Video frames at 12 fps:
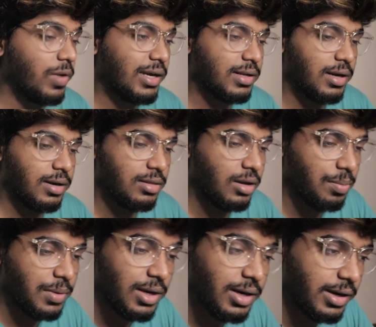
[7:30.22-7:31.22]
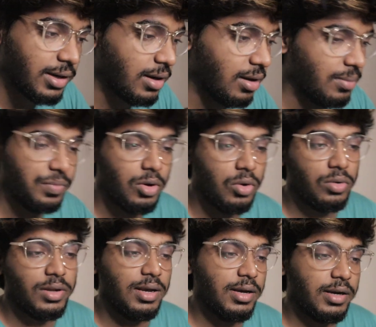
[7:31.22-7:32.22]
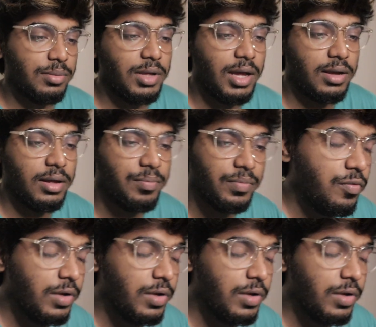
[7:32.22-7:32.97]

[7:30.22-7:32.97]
वेट कर रहे थे अपने लीडर का और उनके लीडर भी आ गए